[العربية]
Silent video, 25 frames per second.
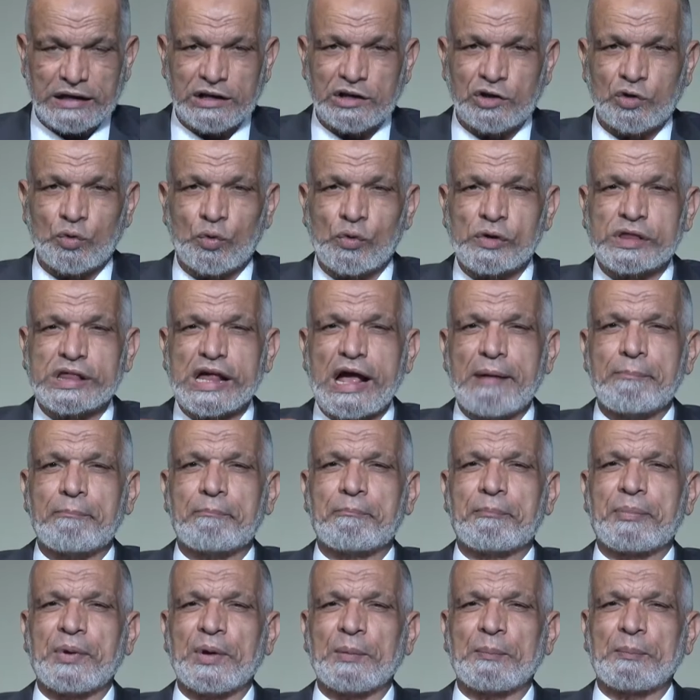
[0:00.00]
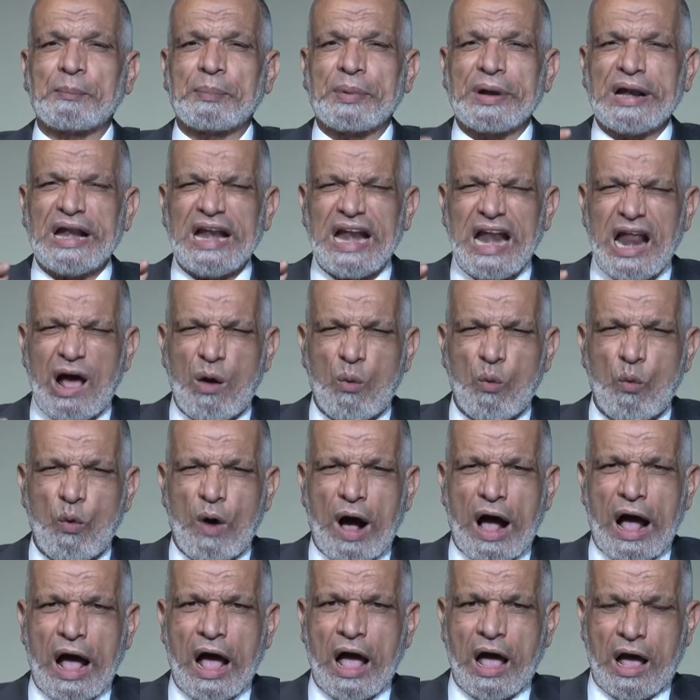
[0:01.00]
يسبب
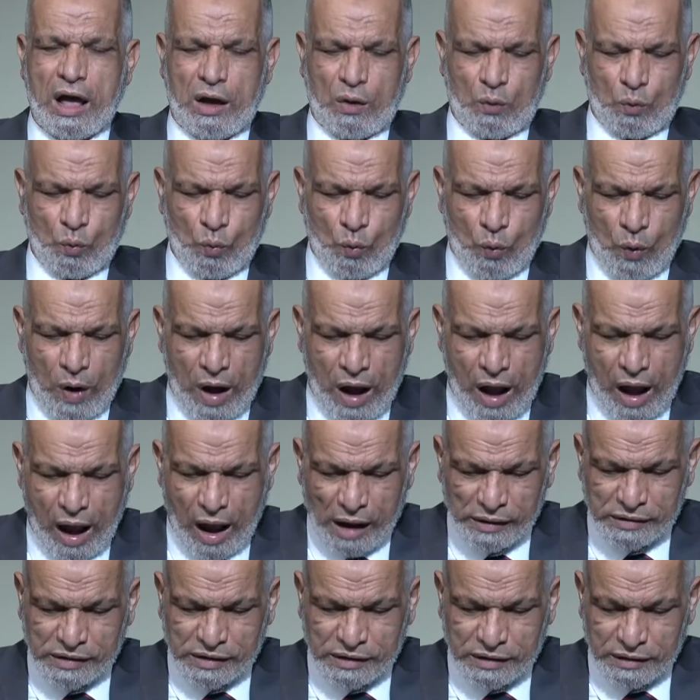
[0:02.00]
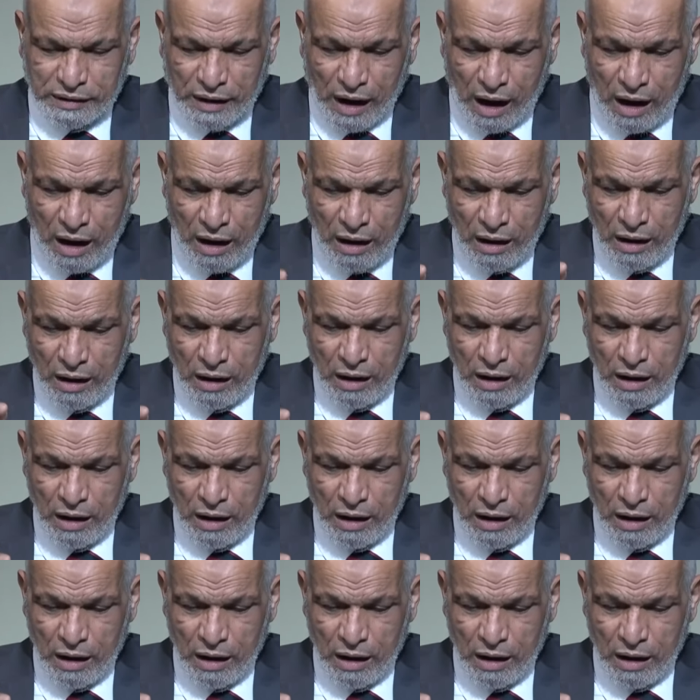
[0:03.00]
لوعه وحسره